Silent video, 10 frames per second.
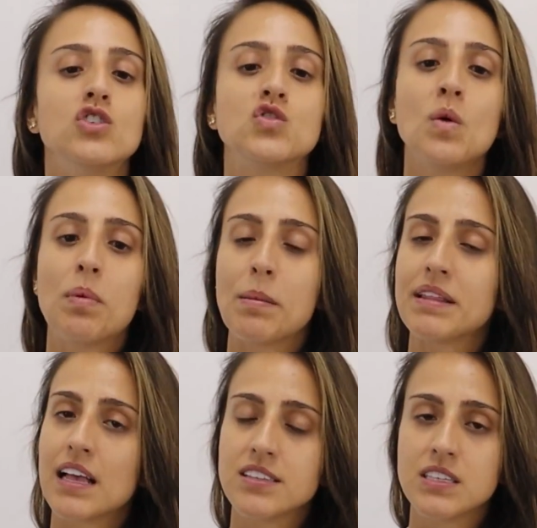
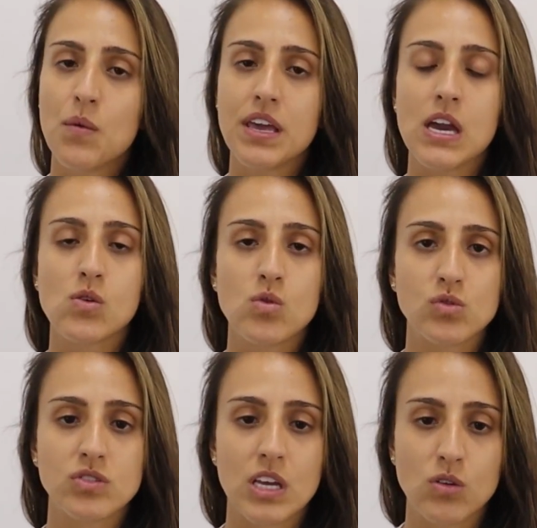suplementação e
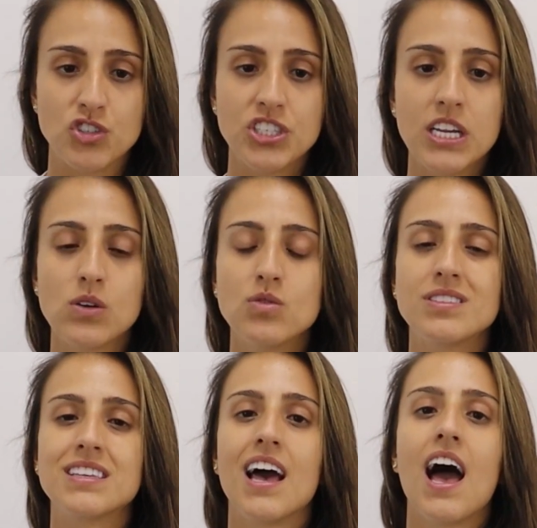recursos
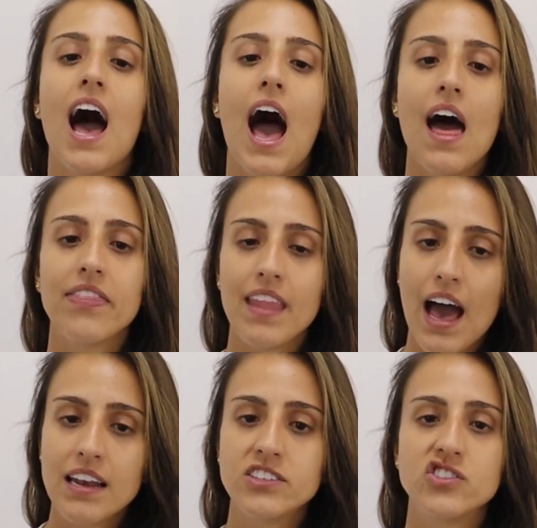ergogênicos,
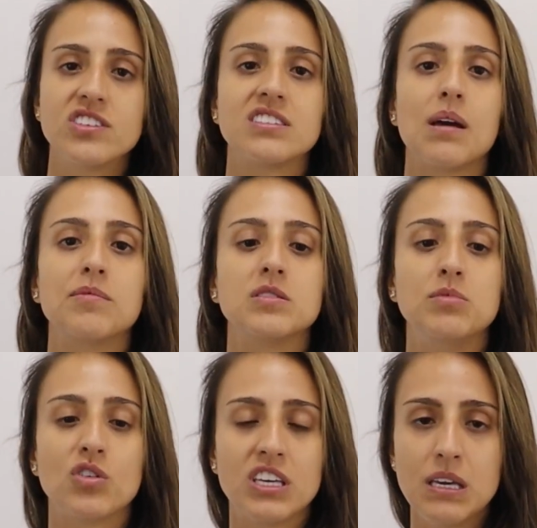análise de exames
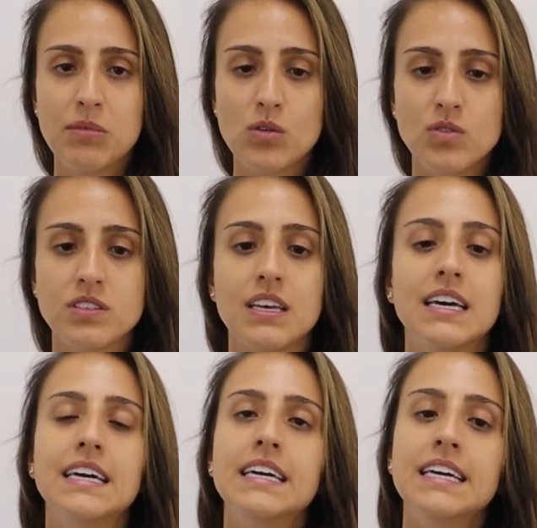bioquímicos
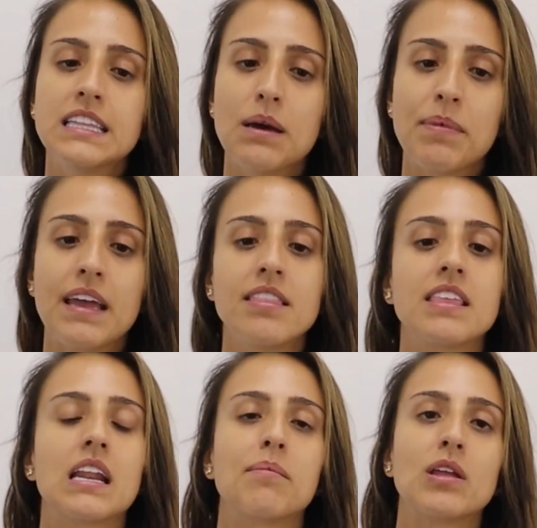e também
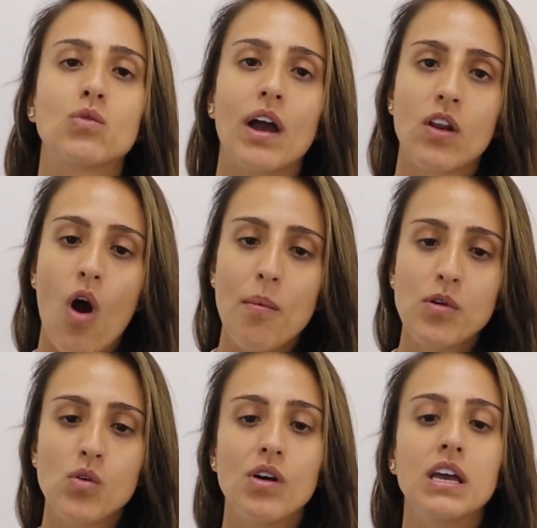treinamento
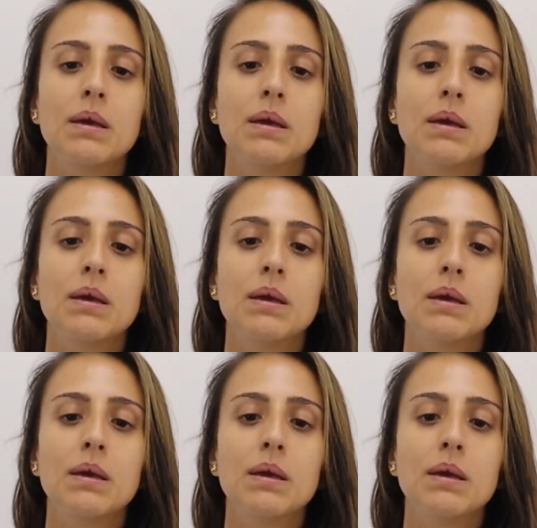aeróbico,